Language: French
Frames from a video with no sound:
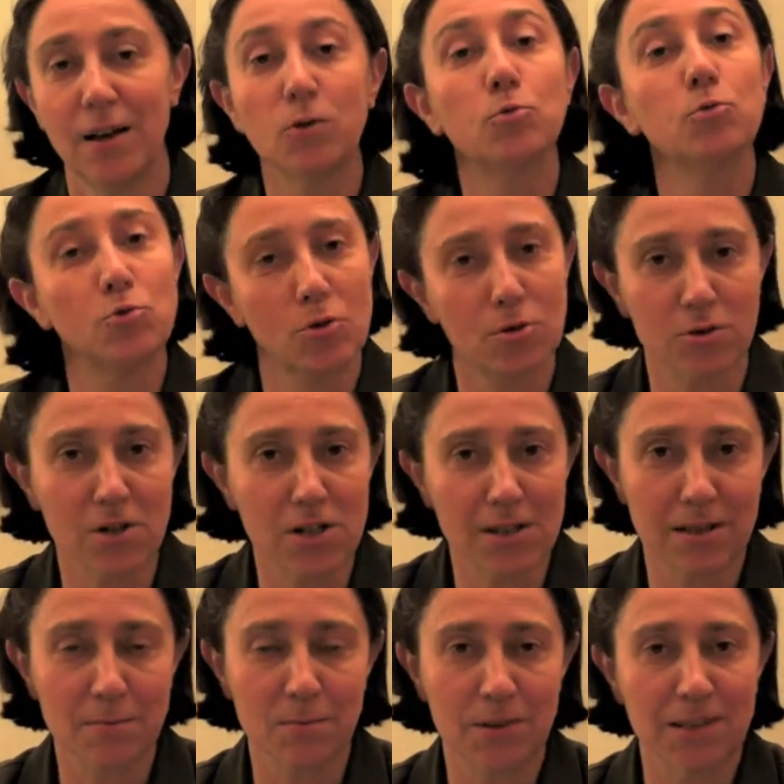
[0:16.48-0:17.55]
Toujours quand
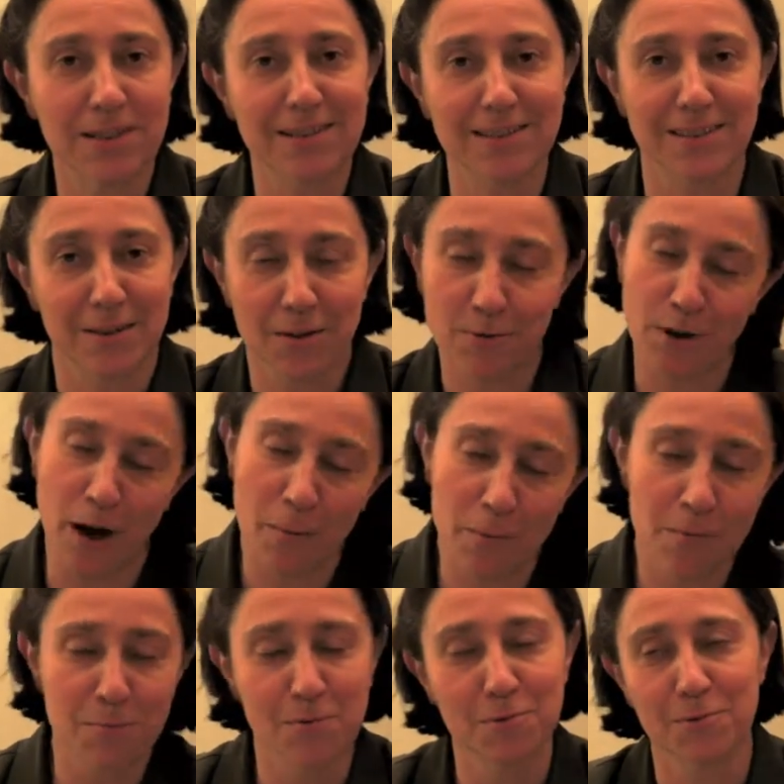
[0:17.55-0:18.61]
j'étais petite, enfin un
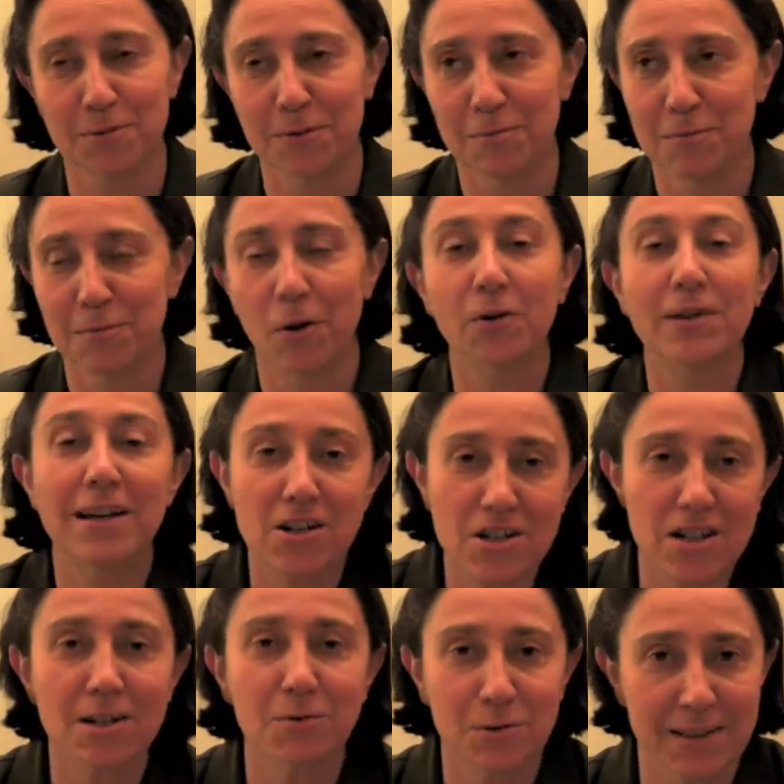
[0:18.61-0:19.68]
peu plus en âge
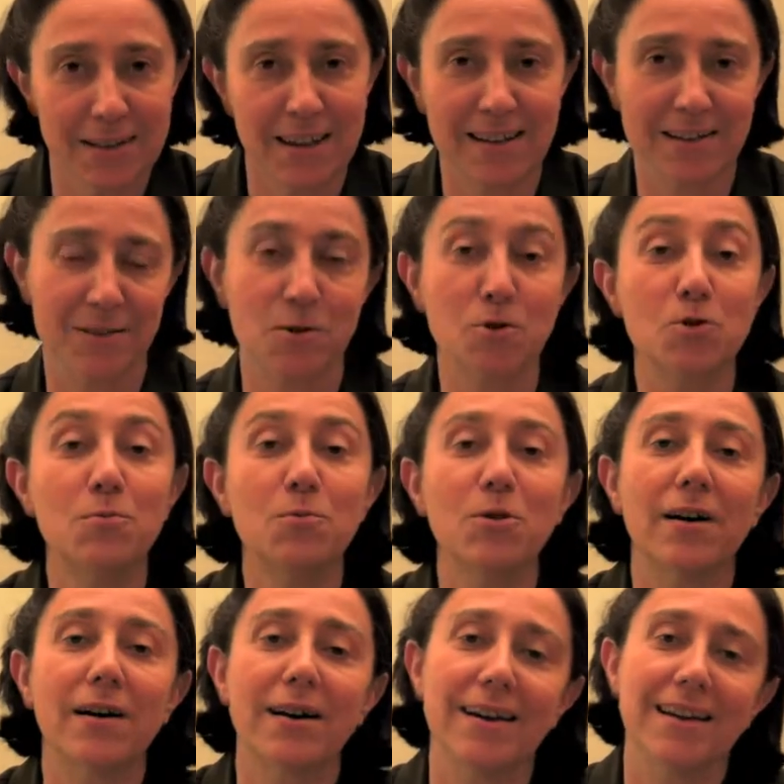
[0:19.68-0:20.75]
d'aller au théâtre, je me
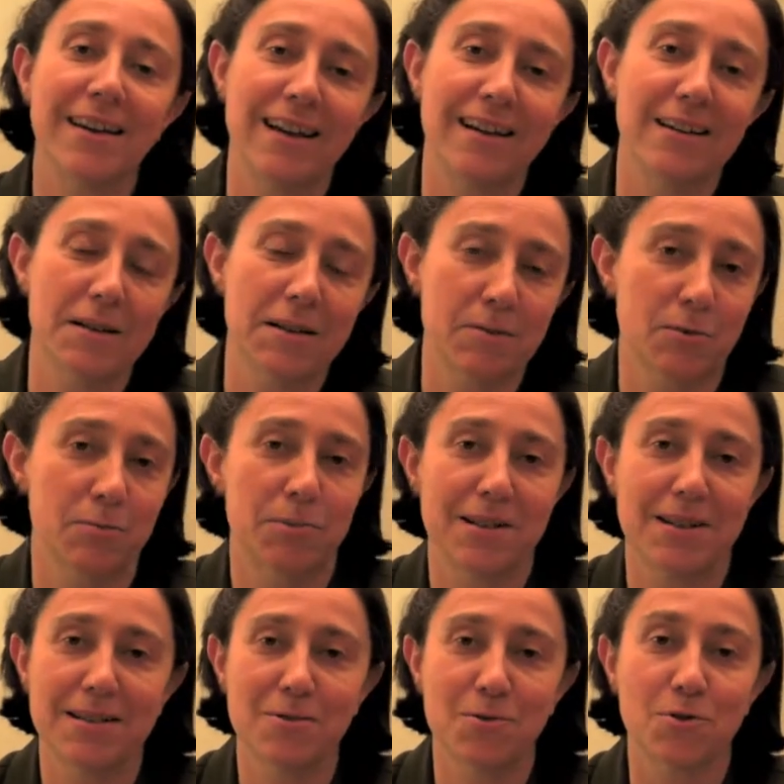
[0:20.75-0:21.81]
régalais aux
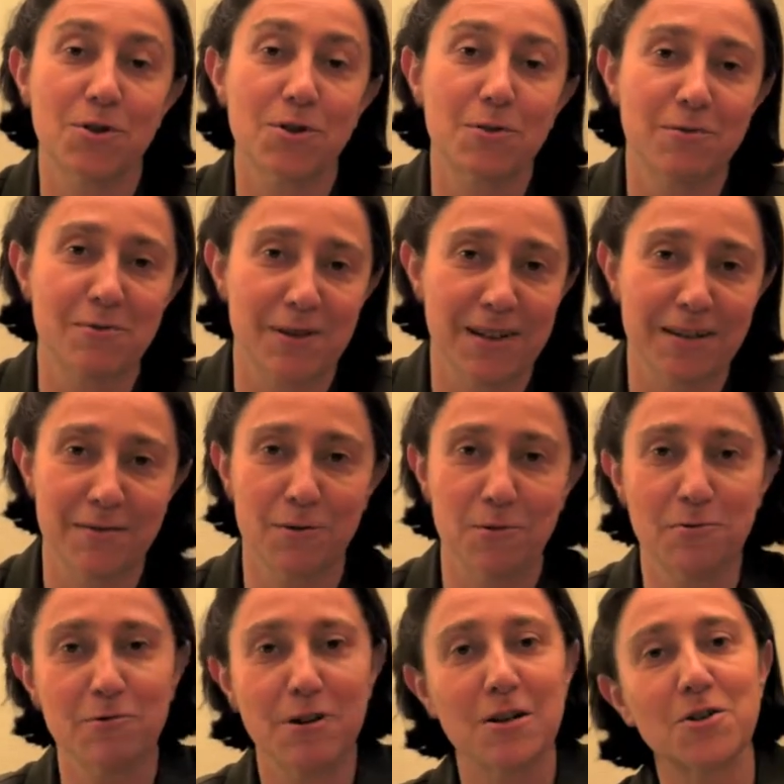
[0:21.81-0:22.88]
pièces de Jean Lefebvre, le
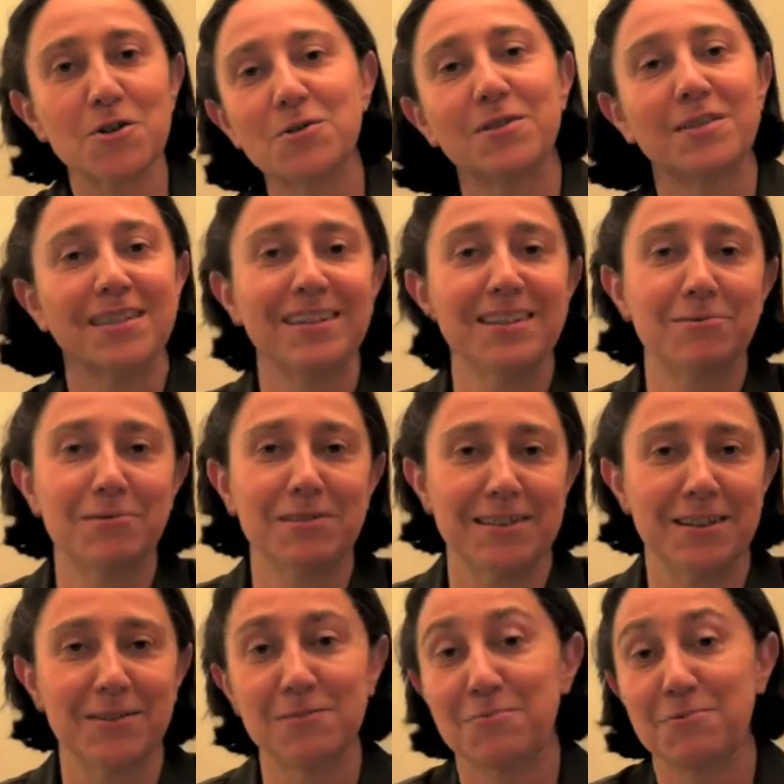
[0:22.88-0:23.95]
voir jeter les
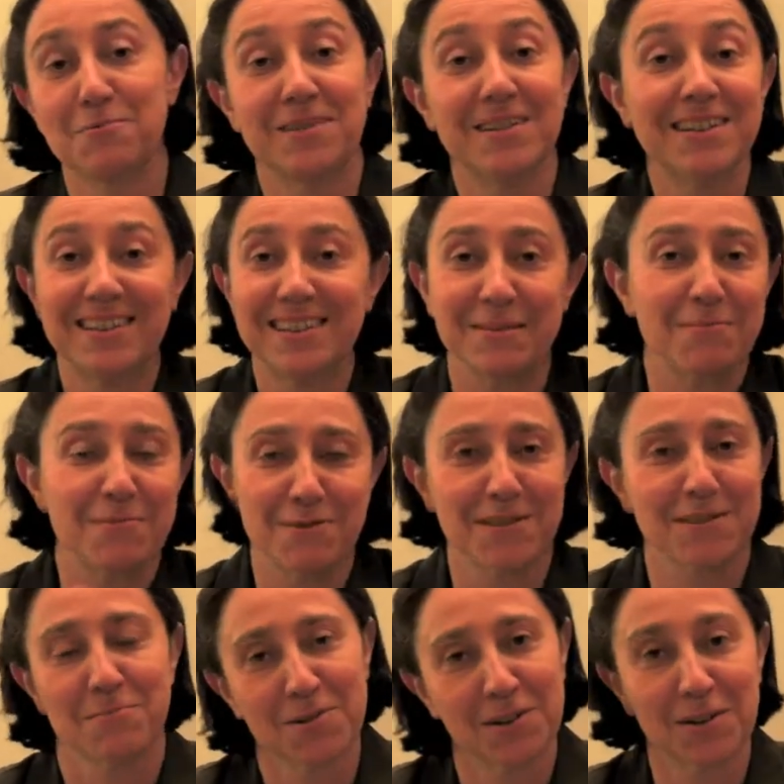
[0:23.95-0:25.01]
coussins dans le public, ça me
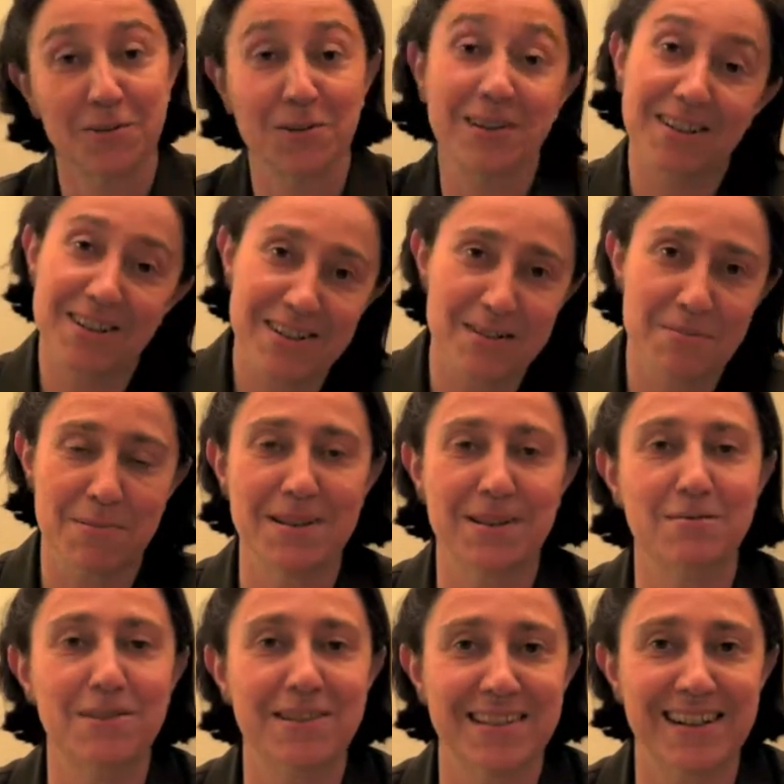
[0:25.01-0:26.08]
faisait mourir de rire. J'étais pas
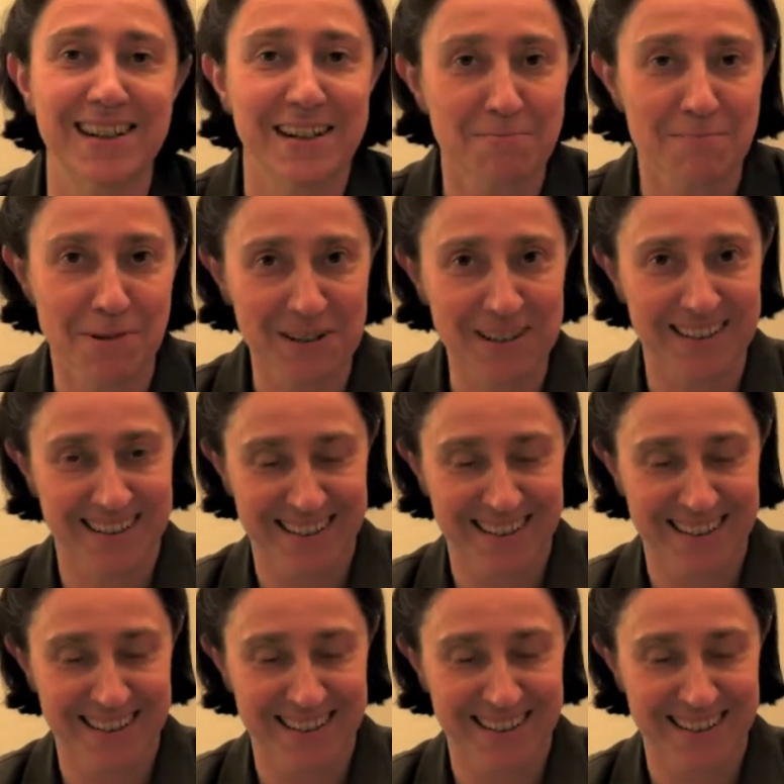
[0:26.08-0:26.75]
difficile à l'époque.